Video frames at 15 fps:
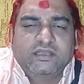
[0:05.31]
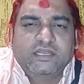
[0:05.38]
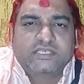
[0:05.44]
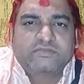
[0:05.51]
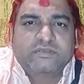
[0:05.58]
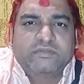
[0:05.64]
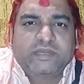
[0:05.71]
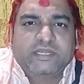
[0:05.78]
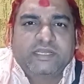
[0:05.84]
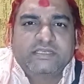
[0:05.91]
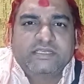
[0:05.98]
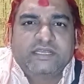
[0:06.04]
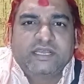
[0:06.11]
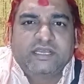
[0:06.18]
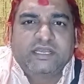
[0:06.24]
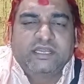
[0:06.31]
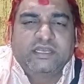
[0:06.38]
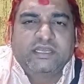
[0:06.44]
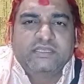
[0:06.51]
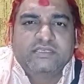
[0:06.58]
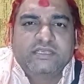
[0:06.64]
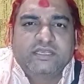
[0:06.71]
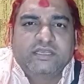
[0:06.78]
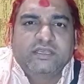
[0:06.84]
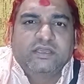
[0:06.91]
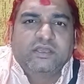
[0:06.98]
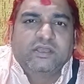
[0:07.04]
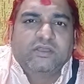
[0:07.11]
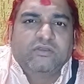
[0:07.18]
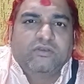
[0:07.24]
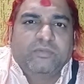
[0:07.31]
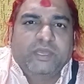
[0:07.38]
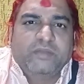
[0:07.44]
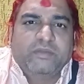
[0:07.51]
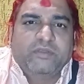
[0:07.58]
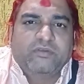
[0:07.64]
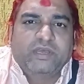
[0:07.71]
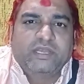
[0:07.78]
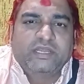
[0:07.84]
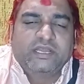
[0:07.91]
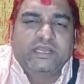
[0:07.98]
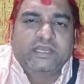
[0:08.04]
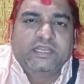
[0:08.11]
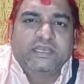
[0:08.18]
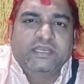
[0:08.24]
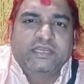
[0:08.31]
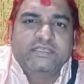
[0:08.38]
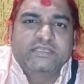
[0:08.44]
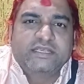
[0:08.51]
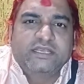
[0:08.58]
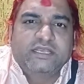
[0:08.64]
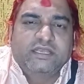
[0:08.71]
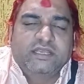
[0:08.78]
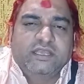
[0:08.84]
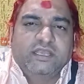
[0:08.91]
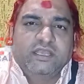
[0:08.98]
लक्ष्मी माता जी का खरीदना चाहिए कुबेर भगवान का खरीदना चाहिए